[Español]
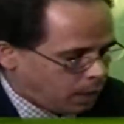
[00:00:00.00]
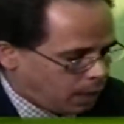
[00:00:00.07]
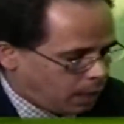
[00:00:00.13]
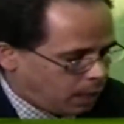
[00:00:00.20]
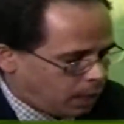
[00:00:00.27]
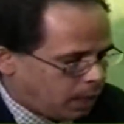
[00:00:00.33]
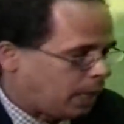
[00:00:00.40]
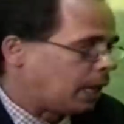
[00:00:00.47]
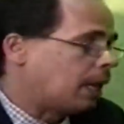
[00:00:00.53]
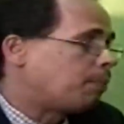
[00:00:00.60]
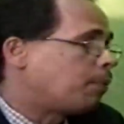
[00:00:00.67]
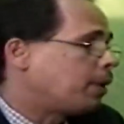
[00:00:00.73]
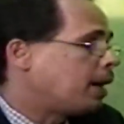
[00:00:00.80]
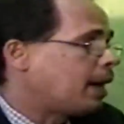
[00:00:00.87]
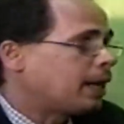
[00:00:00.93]
eh, que la
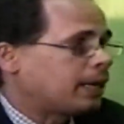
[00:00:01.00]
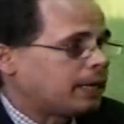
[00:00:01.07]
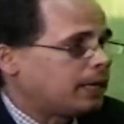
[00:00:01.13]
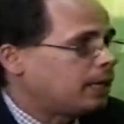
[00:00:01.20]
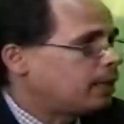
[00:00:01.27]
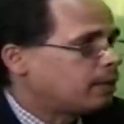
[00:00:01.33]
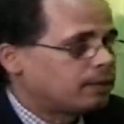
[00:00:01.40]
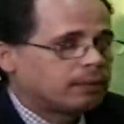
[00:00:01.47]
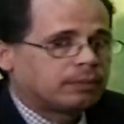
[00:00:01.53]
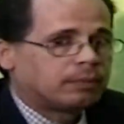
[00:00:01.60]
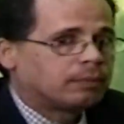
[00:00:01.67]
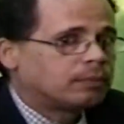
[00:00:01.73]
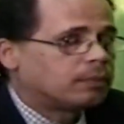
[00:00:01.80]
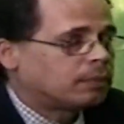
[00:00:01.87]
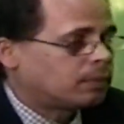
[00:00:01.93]
puedes adquirir
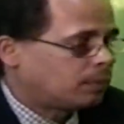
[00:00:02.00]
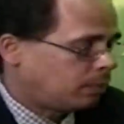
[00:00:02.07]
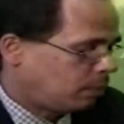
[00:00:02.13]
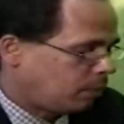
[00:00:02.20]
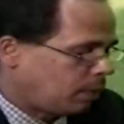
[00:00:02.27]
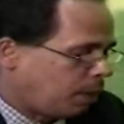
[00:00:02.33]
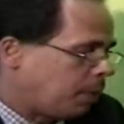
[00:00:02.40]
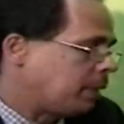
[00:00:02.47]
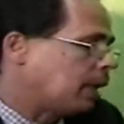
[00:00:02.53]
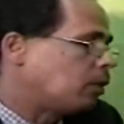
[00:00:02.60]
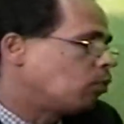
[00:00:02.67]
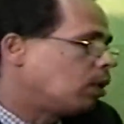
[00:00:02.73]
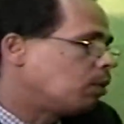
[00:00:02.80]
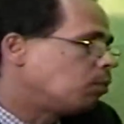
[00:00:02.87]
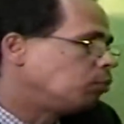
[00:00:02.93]
mm,
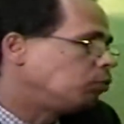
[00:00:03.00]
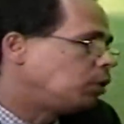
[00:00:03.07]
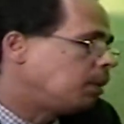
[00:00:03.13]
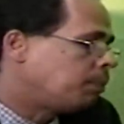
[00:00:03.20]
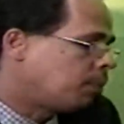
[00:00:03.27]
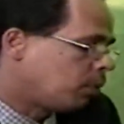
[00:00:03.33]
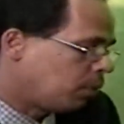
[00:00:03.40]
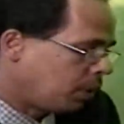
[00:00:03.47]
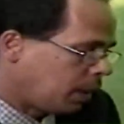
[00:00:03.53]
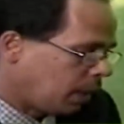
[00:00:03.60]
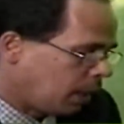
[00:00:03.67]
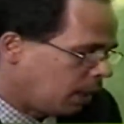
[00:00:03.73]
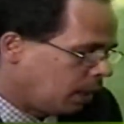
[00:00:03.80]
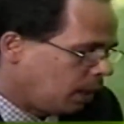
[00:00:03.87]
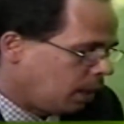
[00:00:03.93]
evitando algún tipo
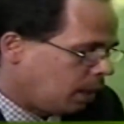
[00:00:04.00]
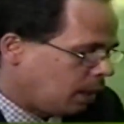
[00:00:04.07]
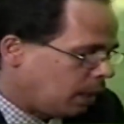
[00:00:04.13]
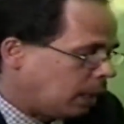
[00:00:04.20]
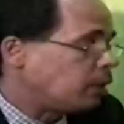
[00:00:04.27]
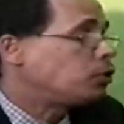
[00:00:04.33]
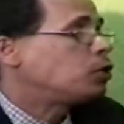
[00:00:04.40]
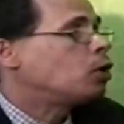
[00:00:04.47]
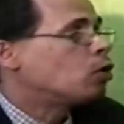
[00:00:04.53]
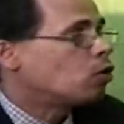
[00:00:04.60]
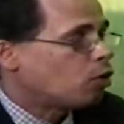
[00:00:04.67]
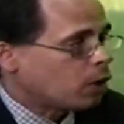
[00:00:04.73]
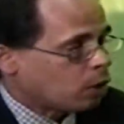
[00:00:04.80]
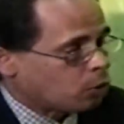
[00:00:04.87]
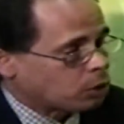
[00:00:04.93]
de
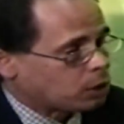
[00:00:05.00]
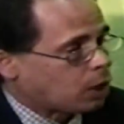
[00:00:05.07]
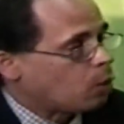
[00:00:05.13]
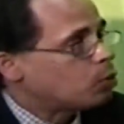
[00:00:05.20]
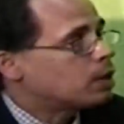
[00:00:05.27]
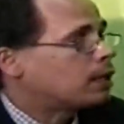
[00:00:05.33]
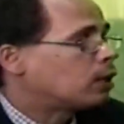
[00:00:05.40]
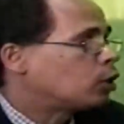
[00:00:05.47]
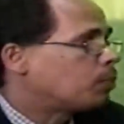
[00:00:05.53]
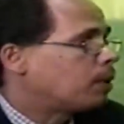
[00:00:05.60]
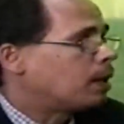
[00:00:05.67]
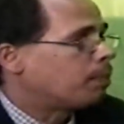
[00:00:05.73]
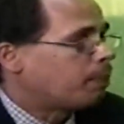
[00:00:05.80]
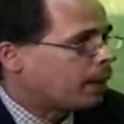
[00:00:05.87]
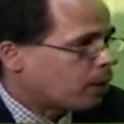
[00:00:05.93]
lesión o de cortadura tanto
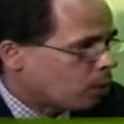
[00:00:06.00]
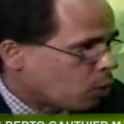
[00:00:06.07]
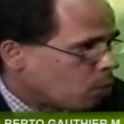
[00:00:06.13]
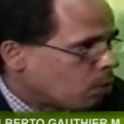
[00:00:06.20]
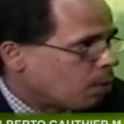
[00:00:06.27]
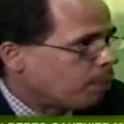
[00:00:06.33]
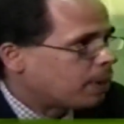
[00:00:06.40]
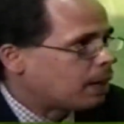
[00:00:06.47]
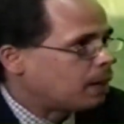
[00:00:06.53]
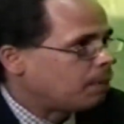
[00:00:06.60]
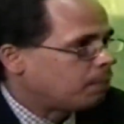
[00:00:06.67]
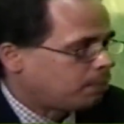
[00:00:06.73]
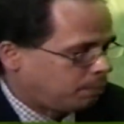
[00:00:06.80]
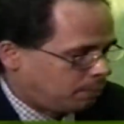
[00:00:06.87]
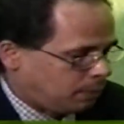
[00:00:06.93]
para el perro como para
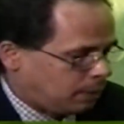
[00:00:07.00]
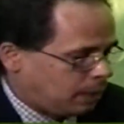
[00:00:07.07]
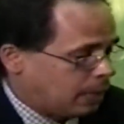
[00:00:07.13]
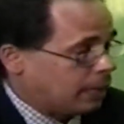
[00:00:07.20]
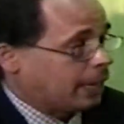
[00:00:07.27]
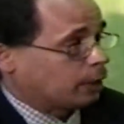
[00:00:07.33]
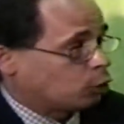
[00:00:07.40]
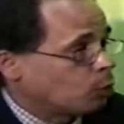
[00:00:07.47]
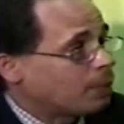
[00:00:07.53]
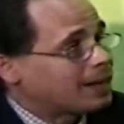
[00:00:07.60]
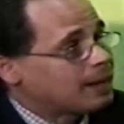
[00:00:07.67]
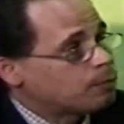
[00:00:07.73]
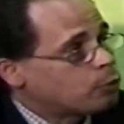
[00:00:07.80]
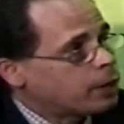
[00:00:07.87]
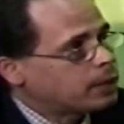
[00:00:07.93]
el, que
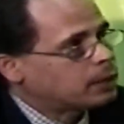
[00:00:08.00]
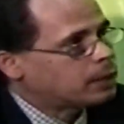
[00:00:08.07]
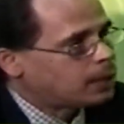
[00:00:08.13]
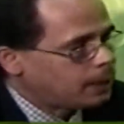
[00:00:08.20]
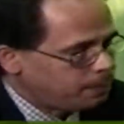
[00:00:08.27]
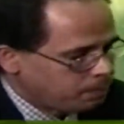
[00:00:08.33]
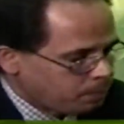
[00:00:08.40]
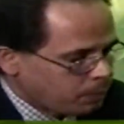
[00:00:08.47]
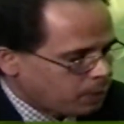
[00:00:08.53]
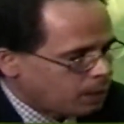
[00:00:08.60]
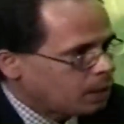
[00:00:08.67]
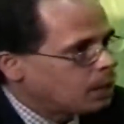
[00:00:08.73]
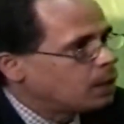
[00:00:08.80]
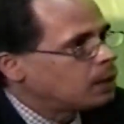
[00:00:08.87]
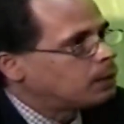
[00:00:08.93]
toma la muestra.
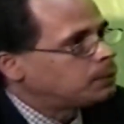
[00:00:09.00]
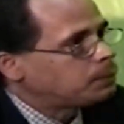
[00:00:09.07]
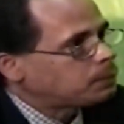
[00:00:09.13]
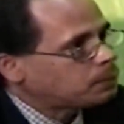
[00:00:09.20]
Sobre todo la